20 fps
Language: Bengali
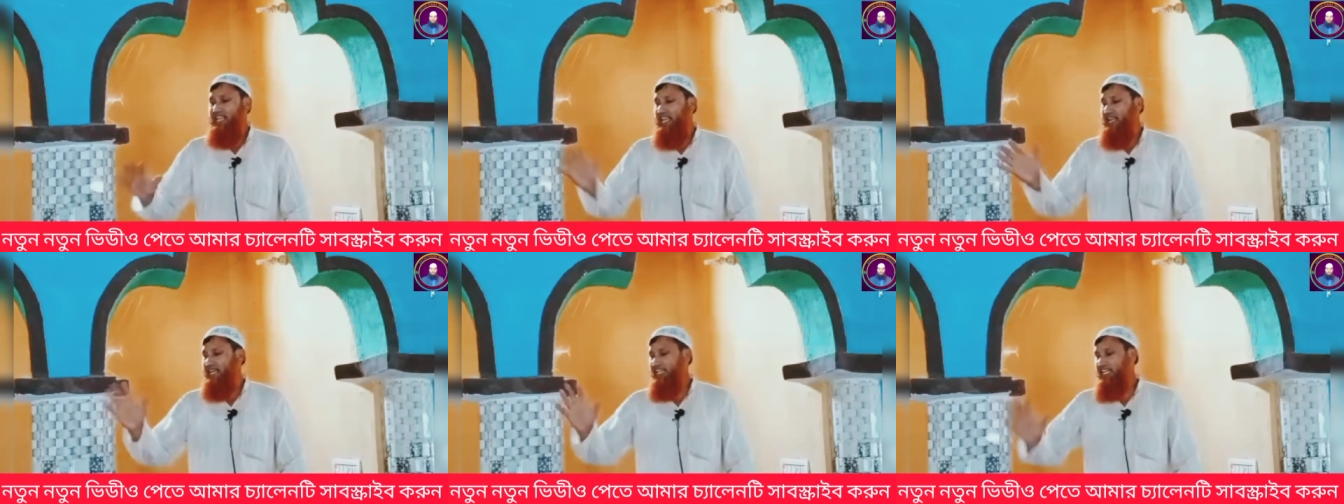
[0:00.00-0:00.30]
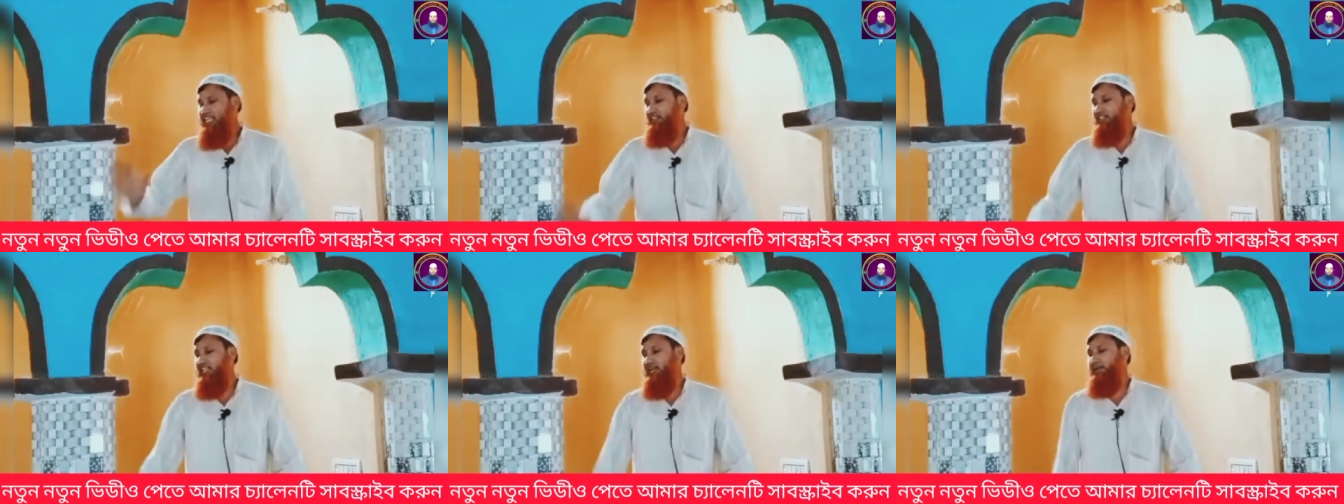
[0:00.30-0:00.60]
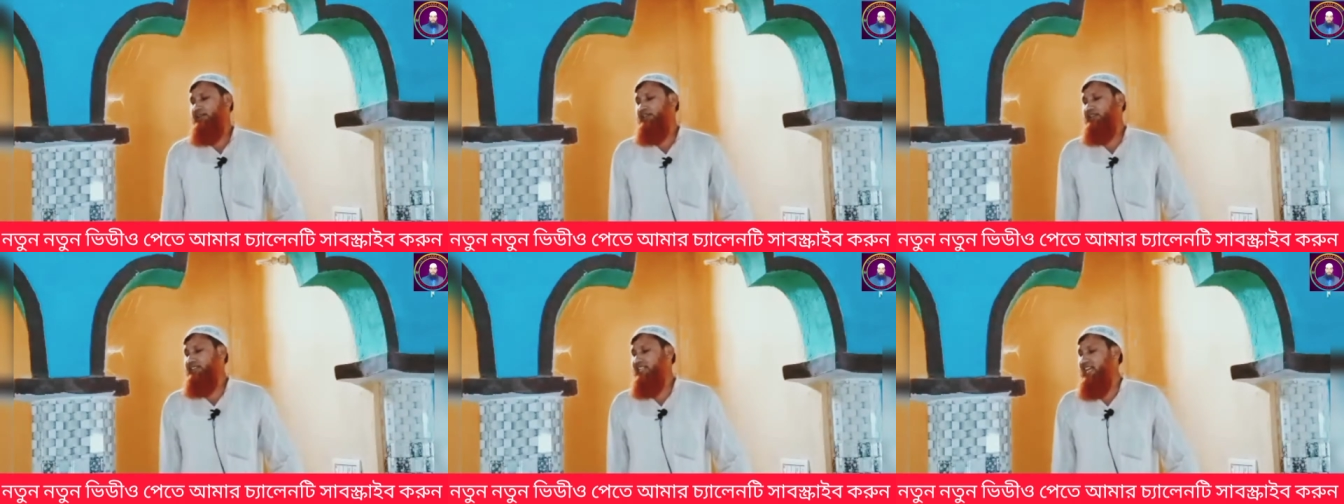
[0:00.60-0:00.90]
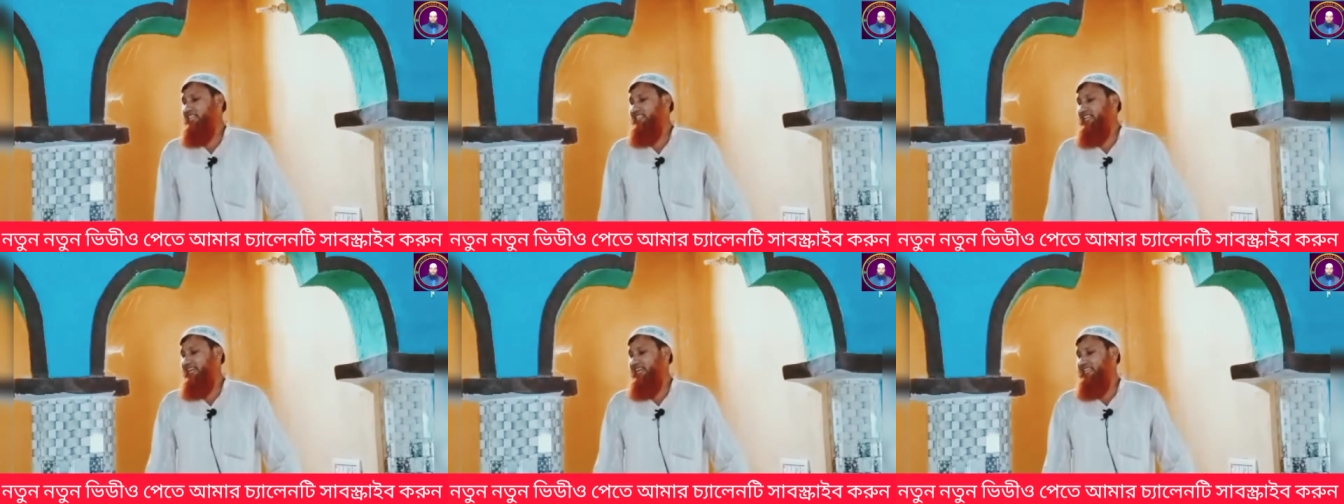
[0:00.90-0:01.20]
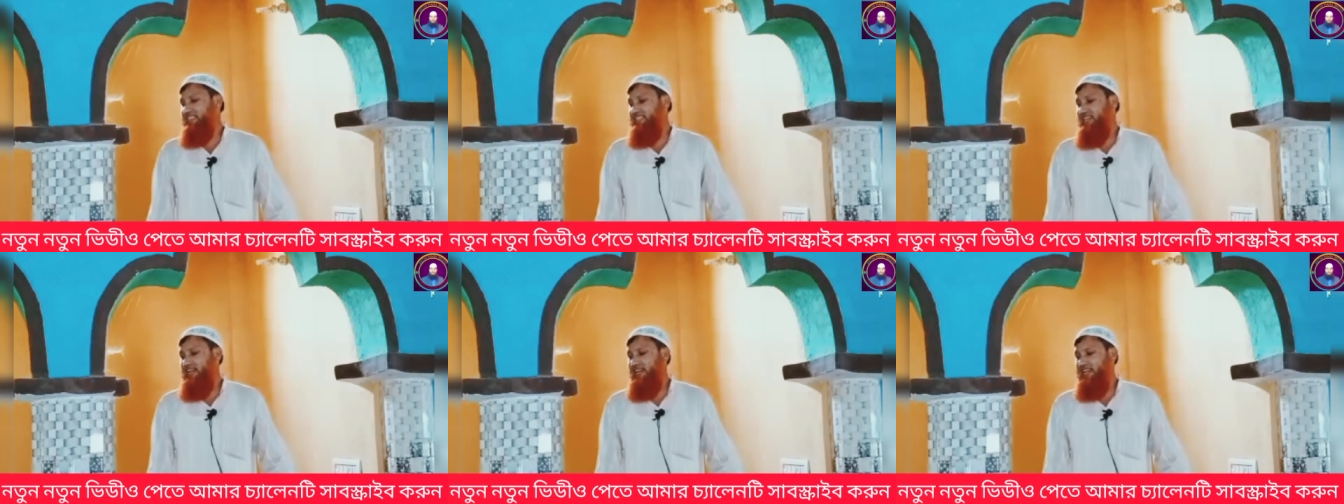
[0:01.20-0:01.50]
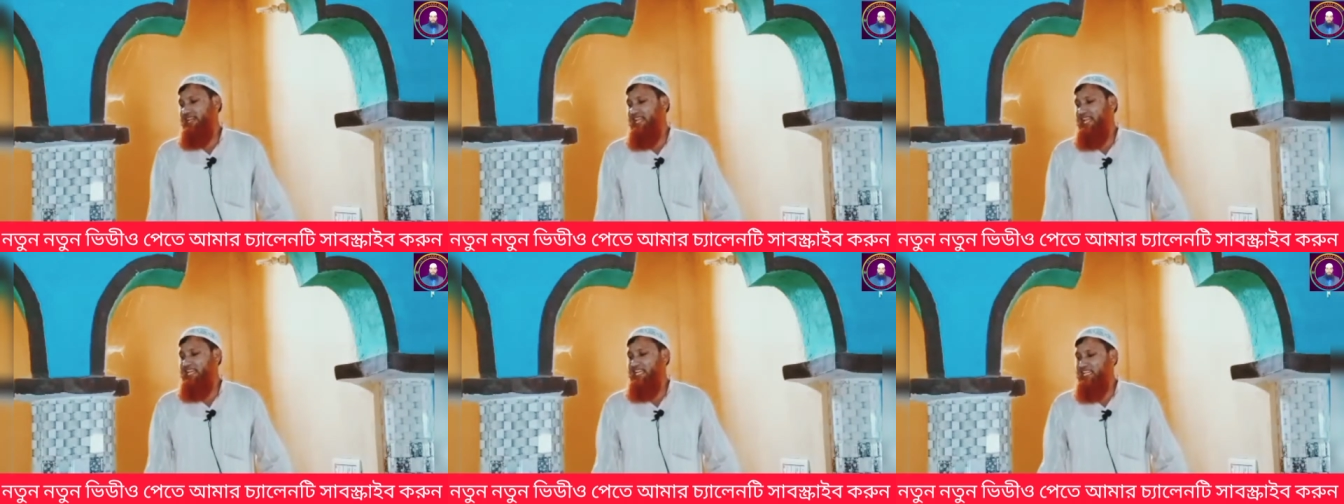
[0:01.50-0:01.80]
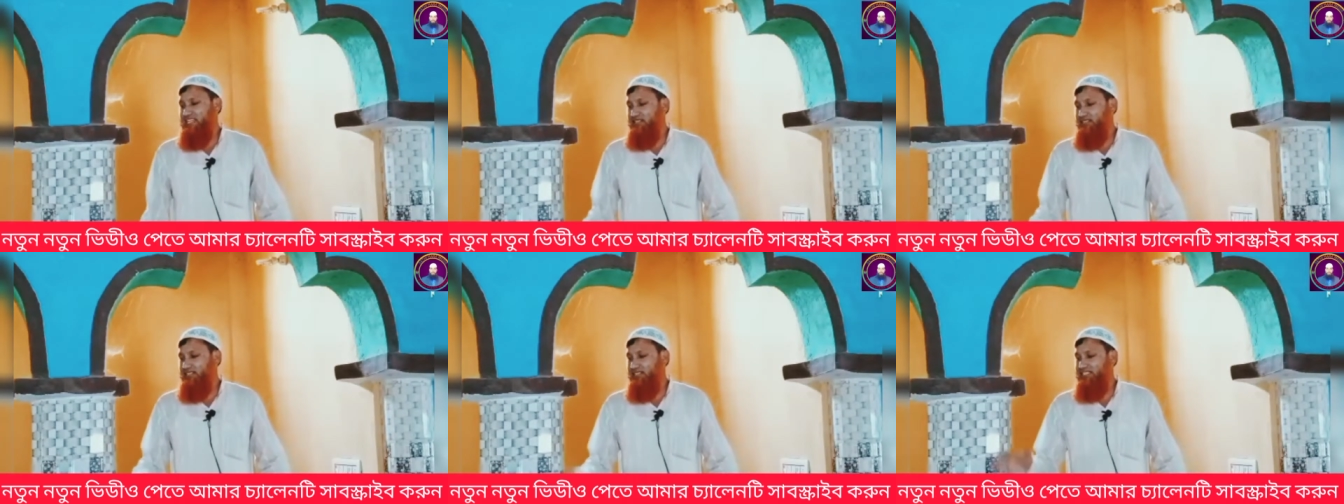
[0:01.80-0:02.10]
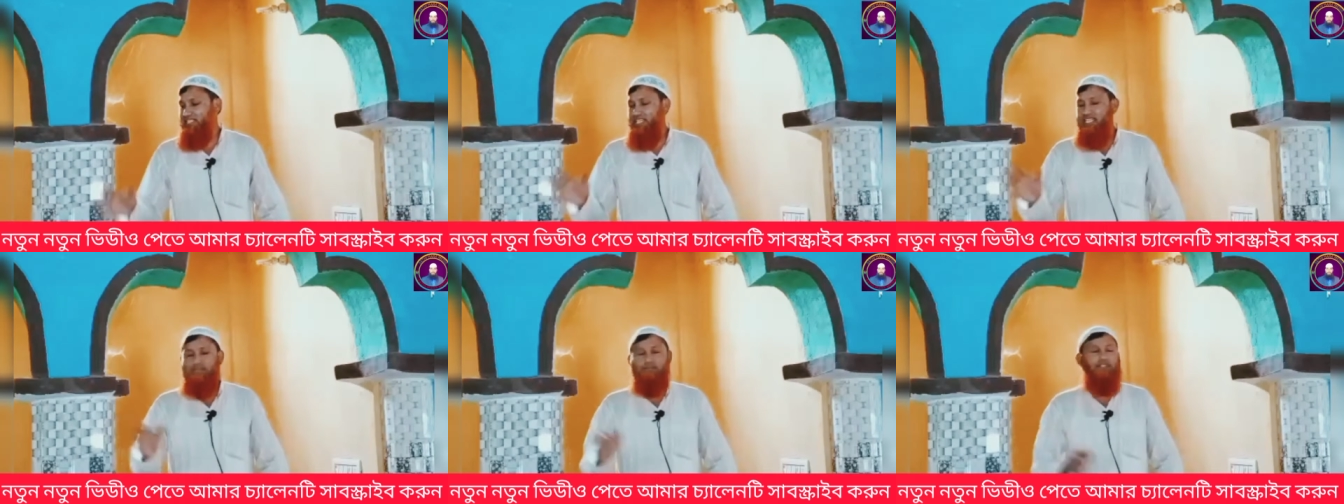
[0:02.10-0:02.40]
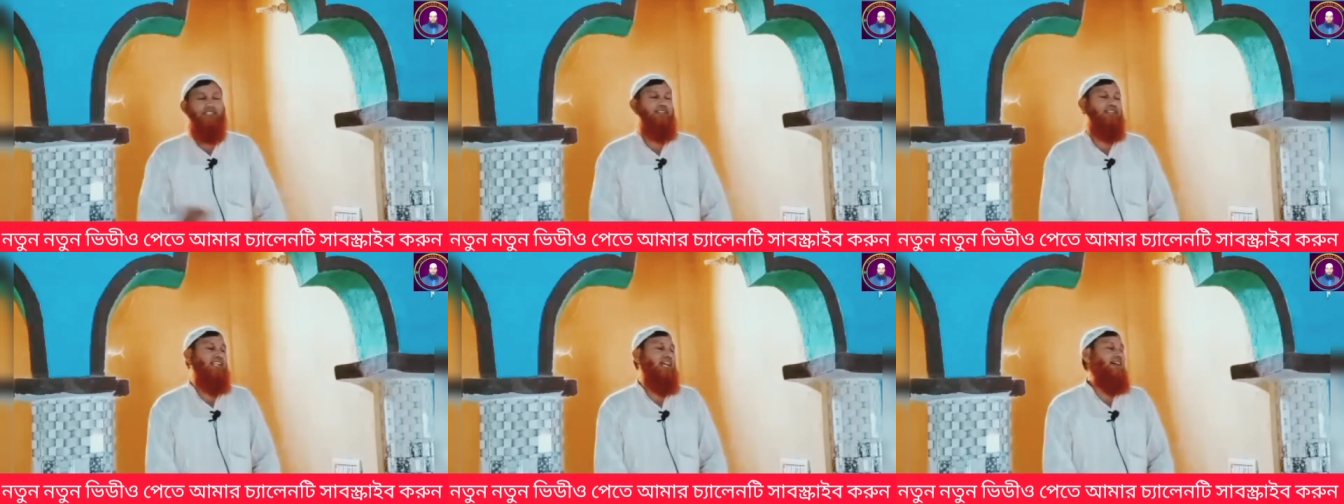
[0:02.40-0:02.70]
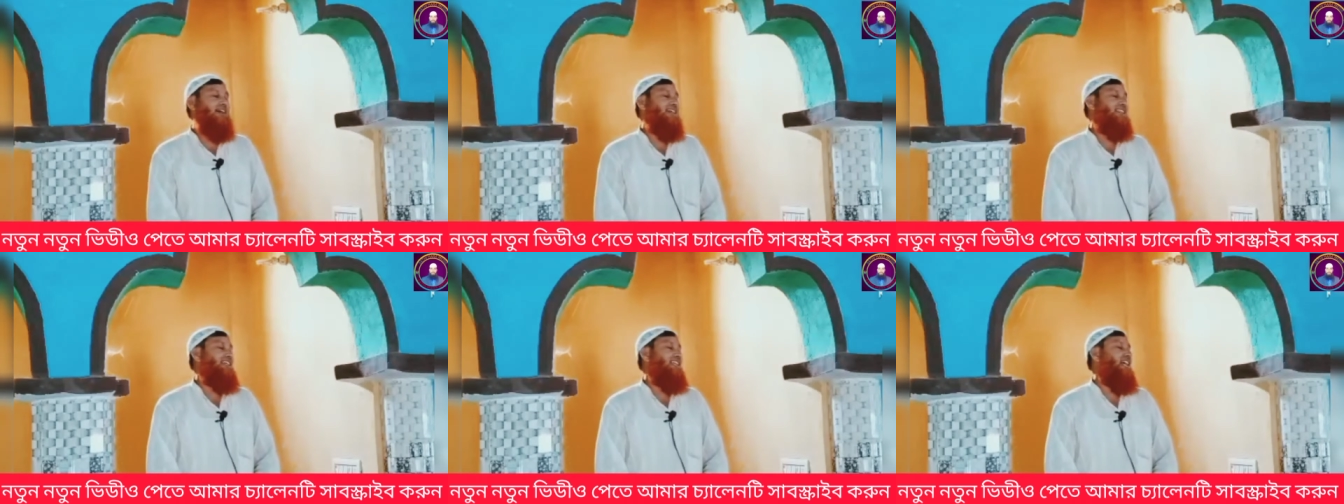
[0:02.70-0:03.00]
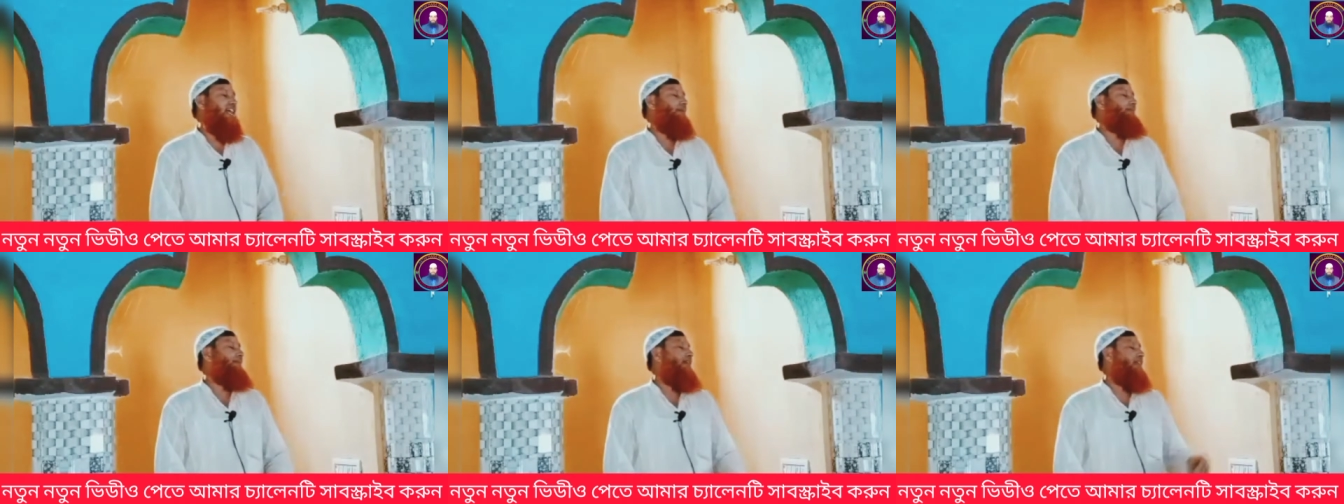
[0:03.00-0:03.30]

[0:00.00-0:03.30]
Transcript: এটা যদি আবাদত না থাকে তাহলে এটা যদি ঠিক মতো না হয় তাহলে আপনার